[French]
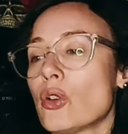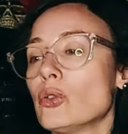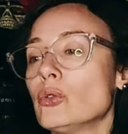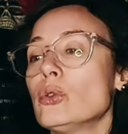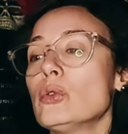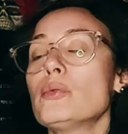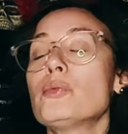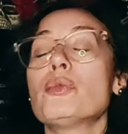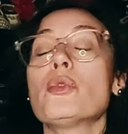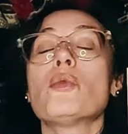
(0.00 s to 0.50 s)

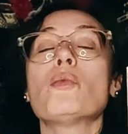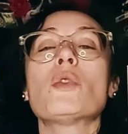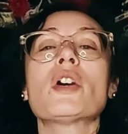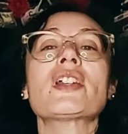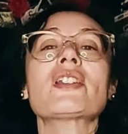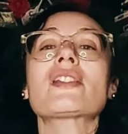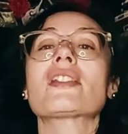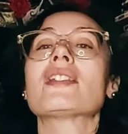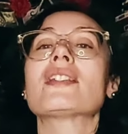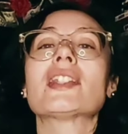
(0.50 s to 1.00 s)
Donc pour
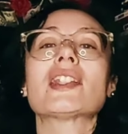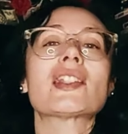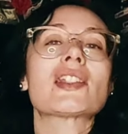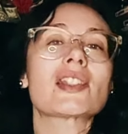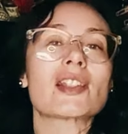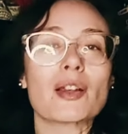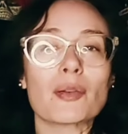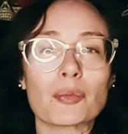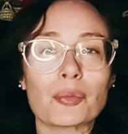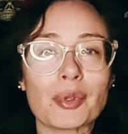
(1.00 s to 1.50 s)
moi, c'était
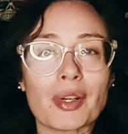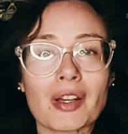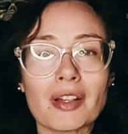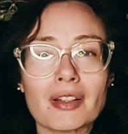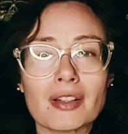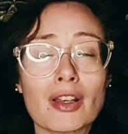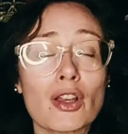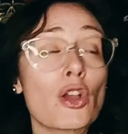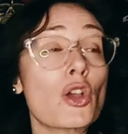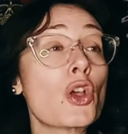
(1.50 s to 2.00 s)

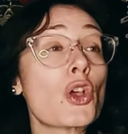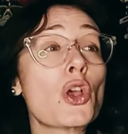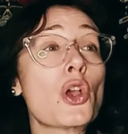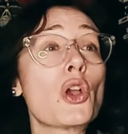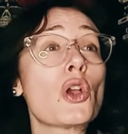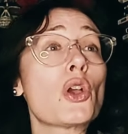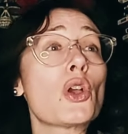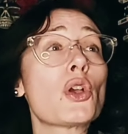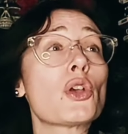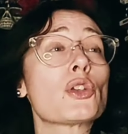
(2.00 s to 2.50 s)
sympa,
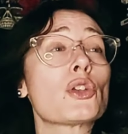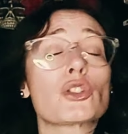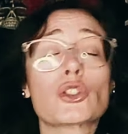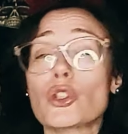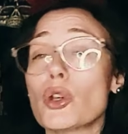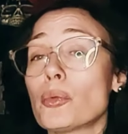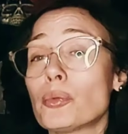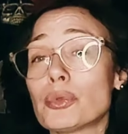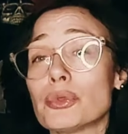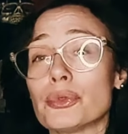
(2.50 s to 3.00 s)

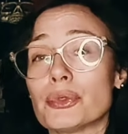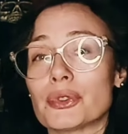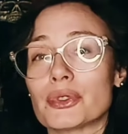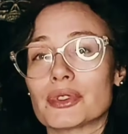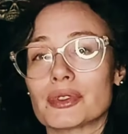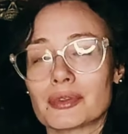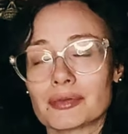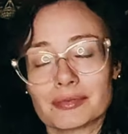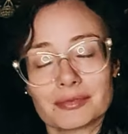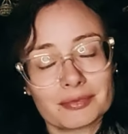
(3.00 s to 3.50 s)
sans
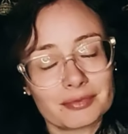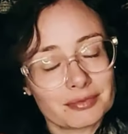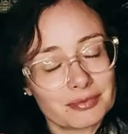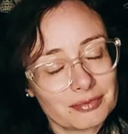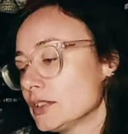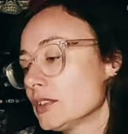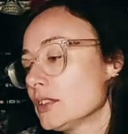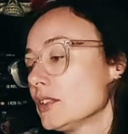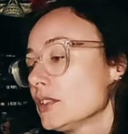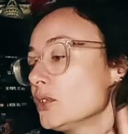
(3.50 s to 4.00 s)
plus.
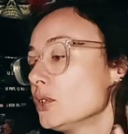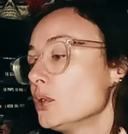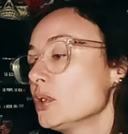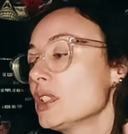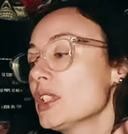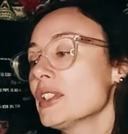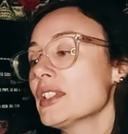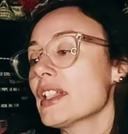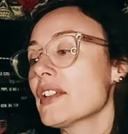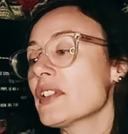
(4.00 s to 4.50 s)

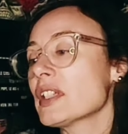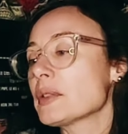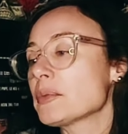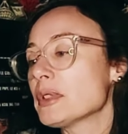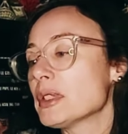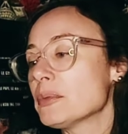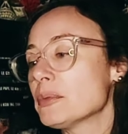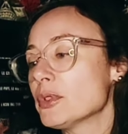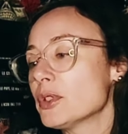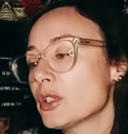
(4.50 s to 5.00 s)
Donc là, on est avec
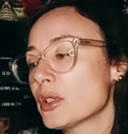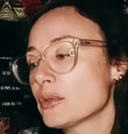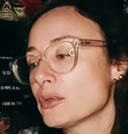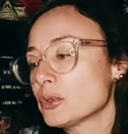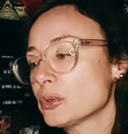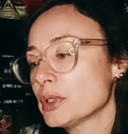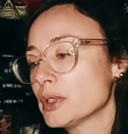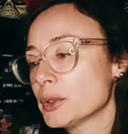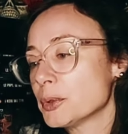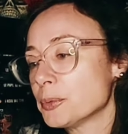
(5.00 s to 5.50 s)
Bilbo comme
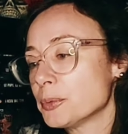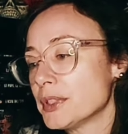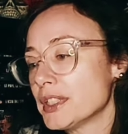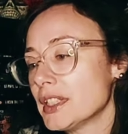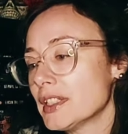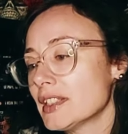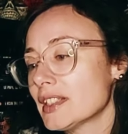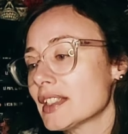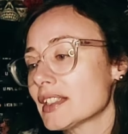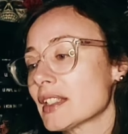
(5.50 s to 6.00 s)
tous les
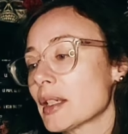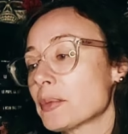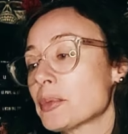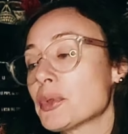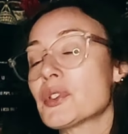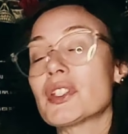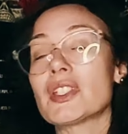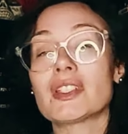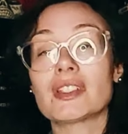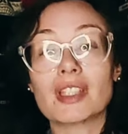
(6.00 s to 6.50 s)
hobbits, est un
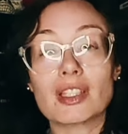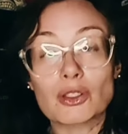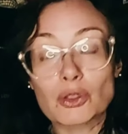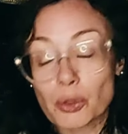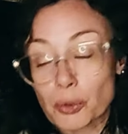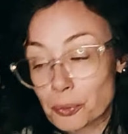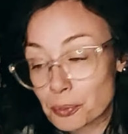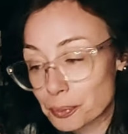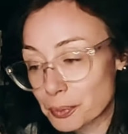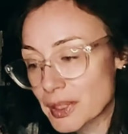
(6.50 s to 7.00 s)
petit
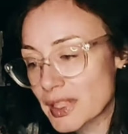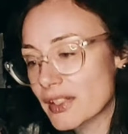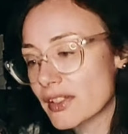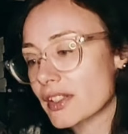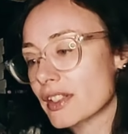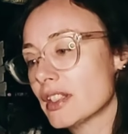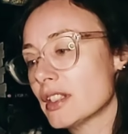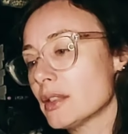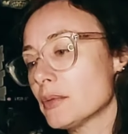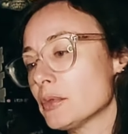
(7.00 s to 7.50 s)
être
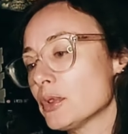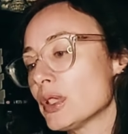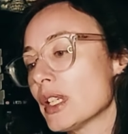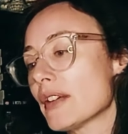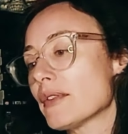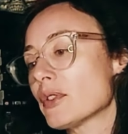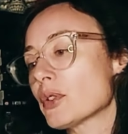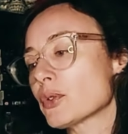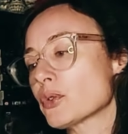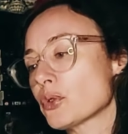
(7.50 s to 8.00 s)
paisible,
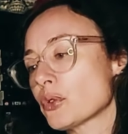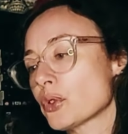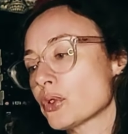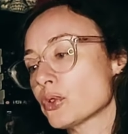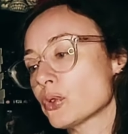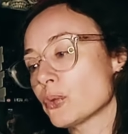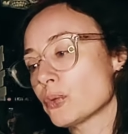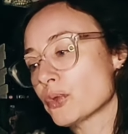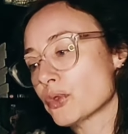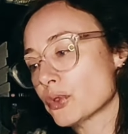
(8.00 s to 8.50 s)
l'aventure
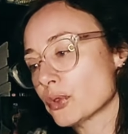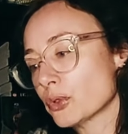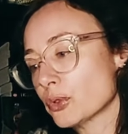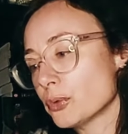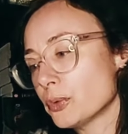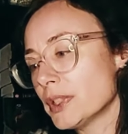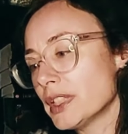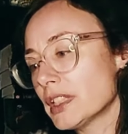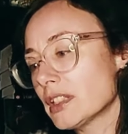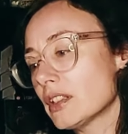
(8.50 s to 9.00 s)
tombe sur
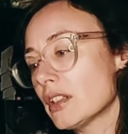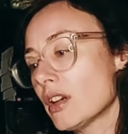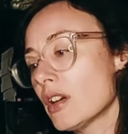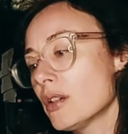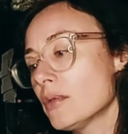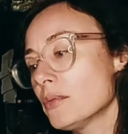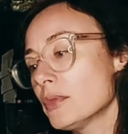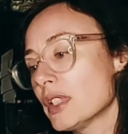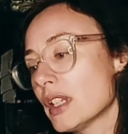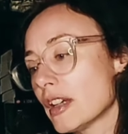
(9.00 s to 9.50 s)
lui
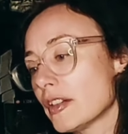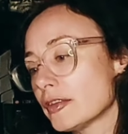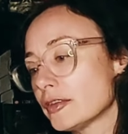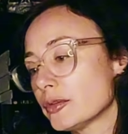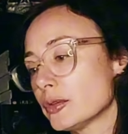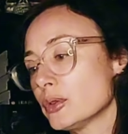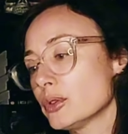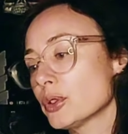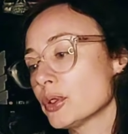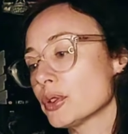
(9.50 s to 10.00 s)
comme la
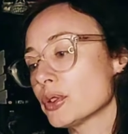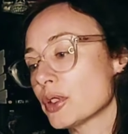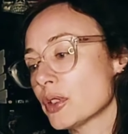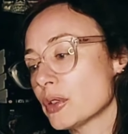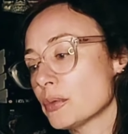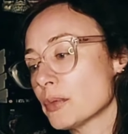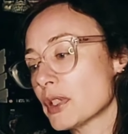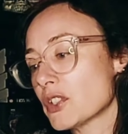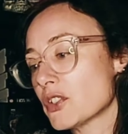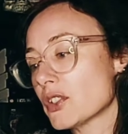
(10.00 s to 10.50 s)
foudre quand
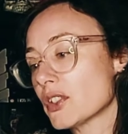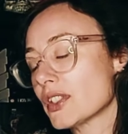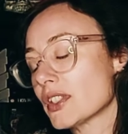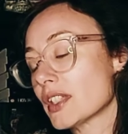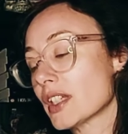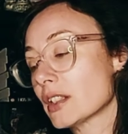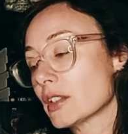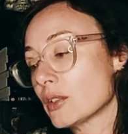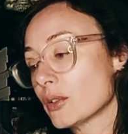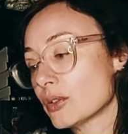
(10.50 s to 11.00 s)
le
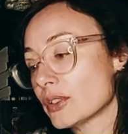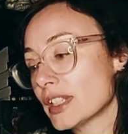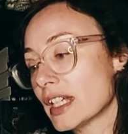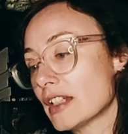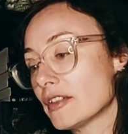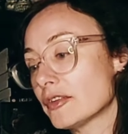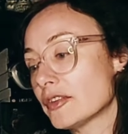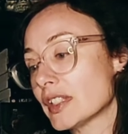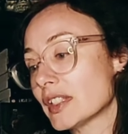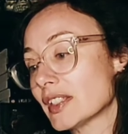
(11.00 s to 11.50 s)
magicien
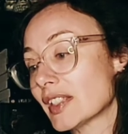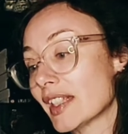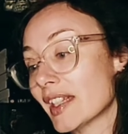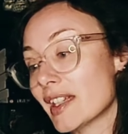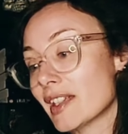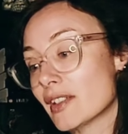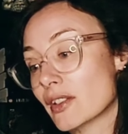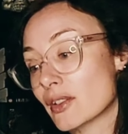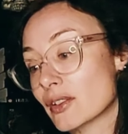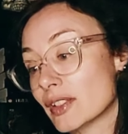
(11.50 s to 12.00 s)
Gandalf et
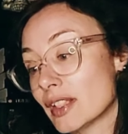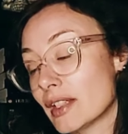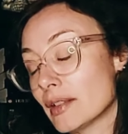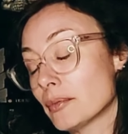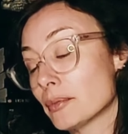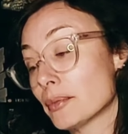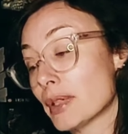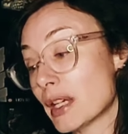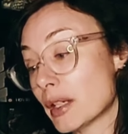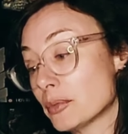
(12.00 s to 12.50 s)
13 nains
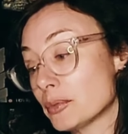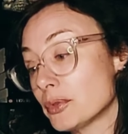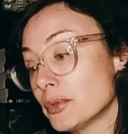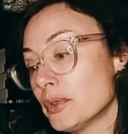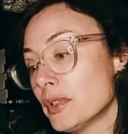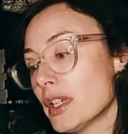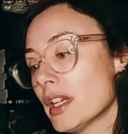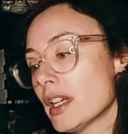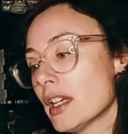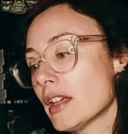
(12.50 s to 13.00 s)

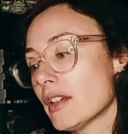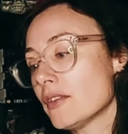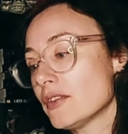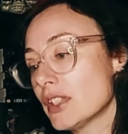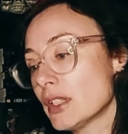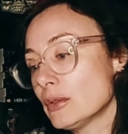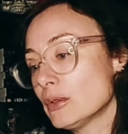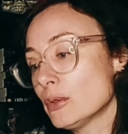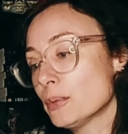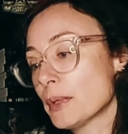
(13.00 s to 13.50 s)
barbus
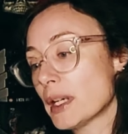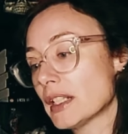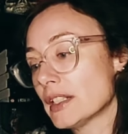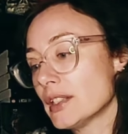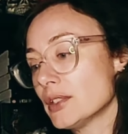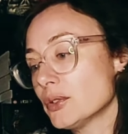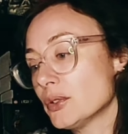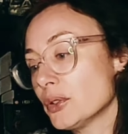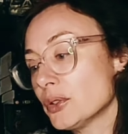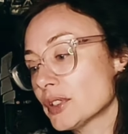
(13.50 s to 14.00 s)
viennent lui
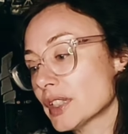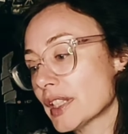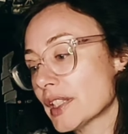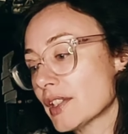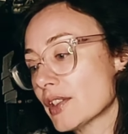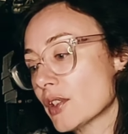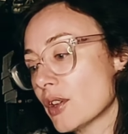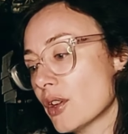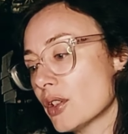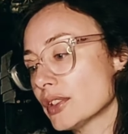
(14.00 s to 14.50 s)
parler de
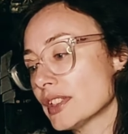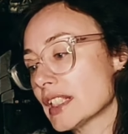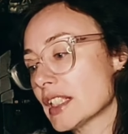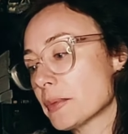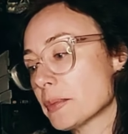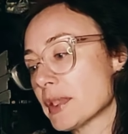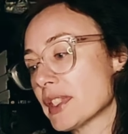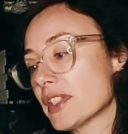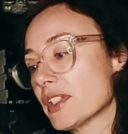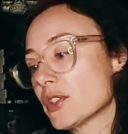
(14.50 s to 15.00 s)
trésors
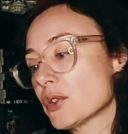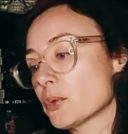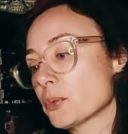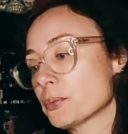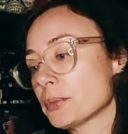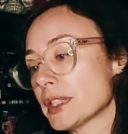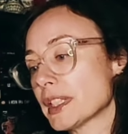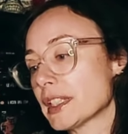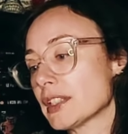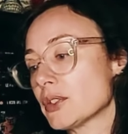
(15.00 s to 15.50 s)
d'expéditions
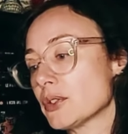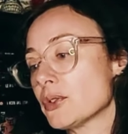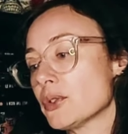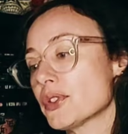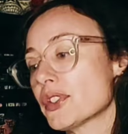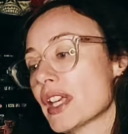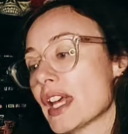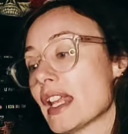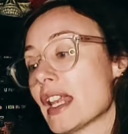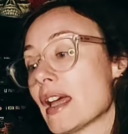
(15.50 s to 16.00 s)

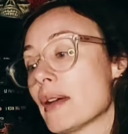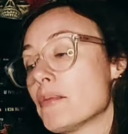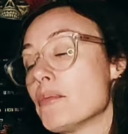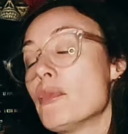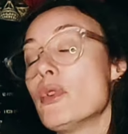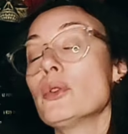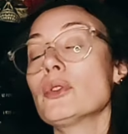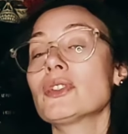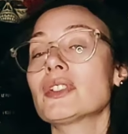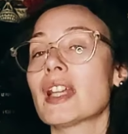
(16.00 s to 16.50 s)
périlleuses à la
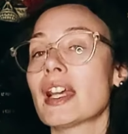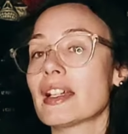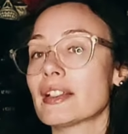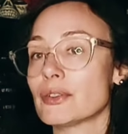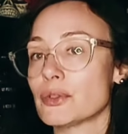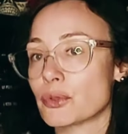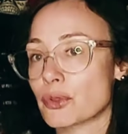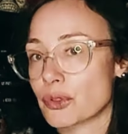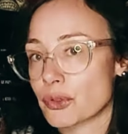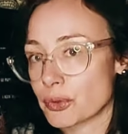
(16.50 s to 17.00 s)

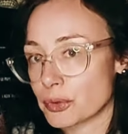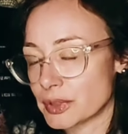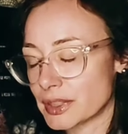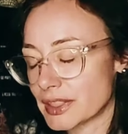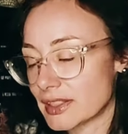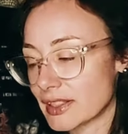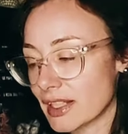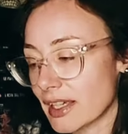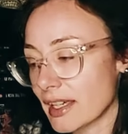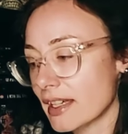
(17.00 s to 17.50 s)
montagne
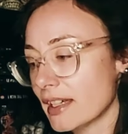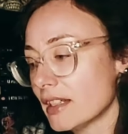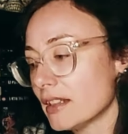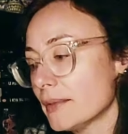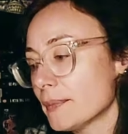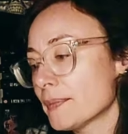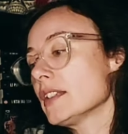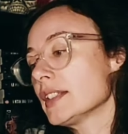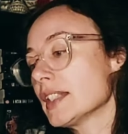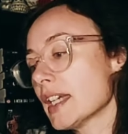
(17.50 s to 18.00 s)

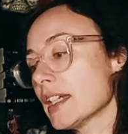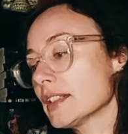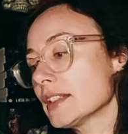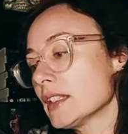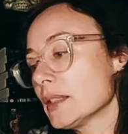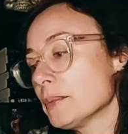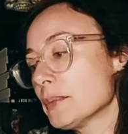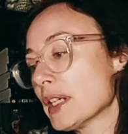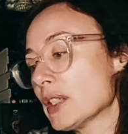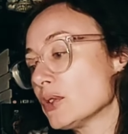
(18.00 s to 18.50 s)
solitaire,
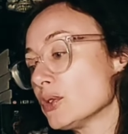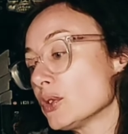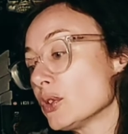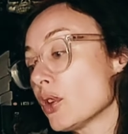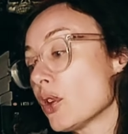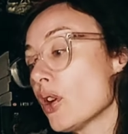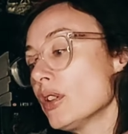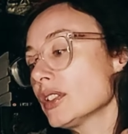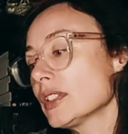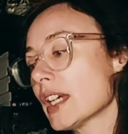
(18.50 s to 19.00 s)
gardée par le
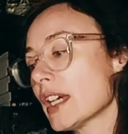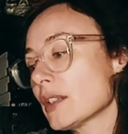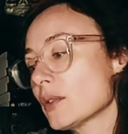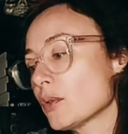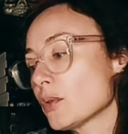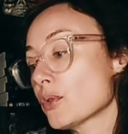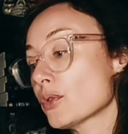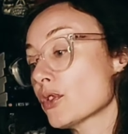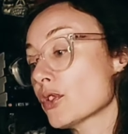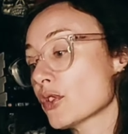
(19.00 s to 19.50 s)
grand
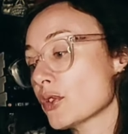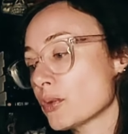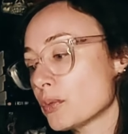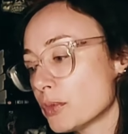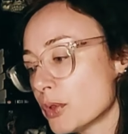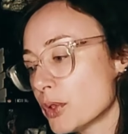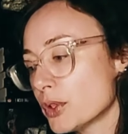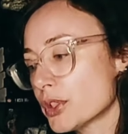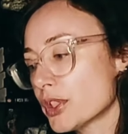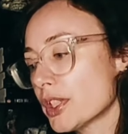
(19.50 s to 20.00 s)
dragon
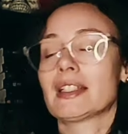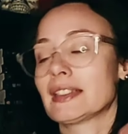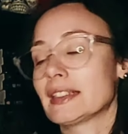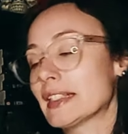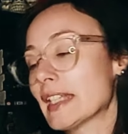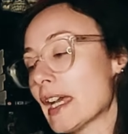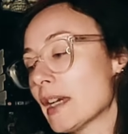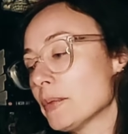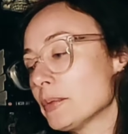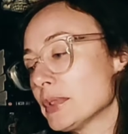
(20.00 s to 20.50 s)
Smog,
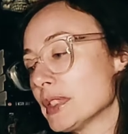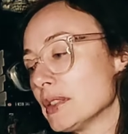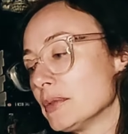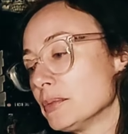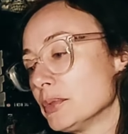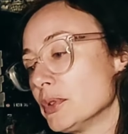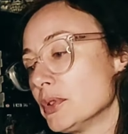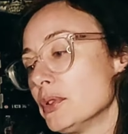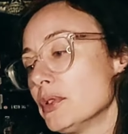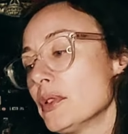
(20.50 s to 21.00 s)
car
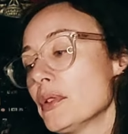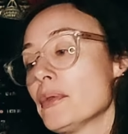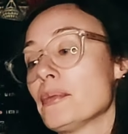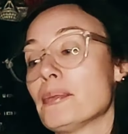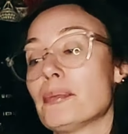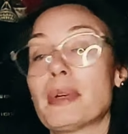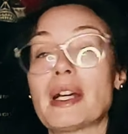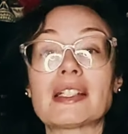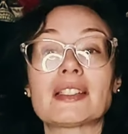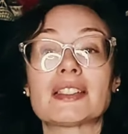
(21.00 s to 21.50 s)
Bilbo
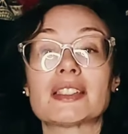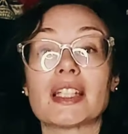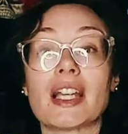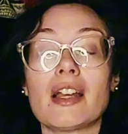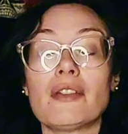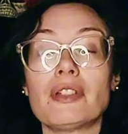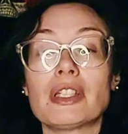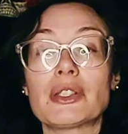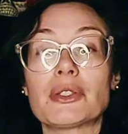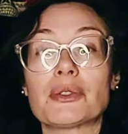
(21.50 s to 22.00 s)

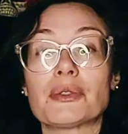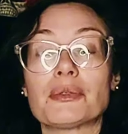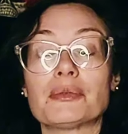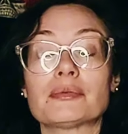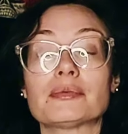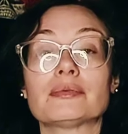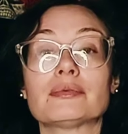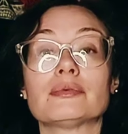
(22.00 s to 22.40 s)
partira avec eux.